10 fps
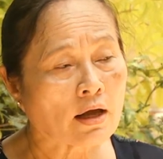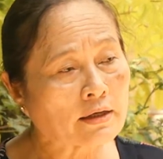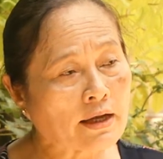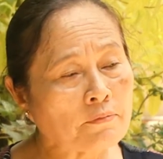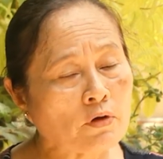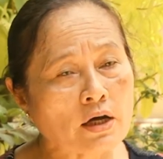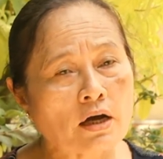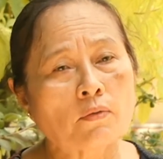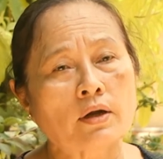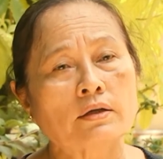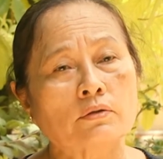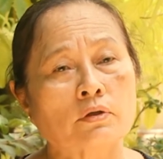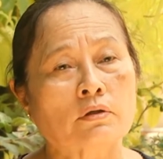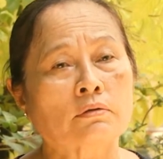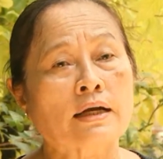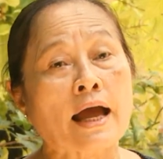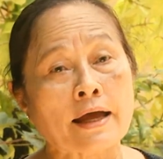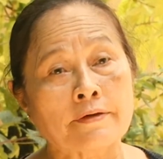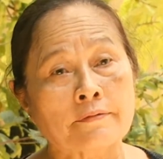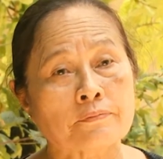nó ném vô hơi quả liệu đồng
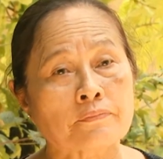cai,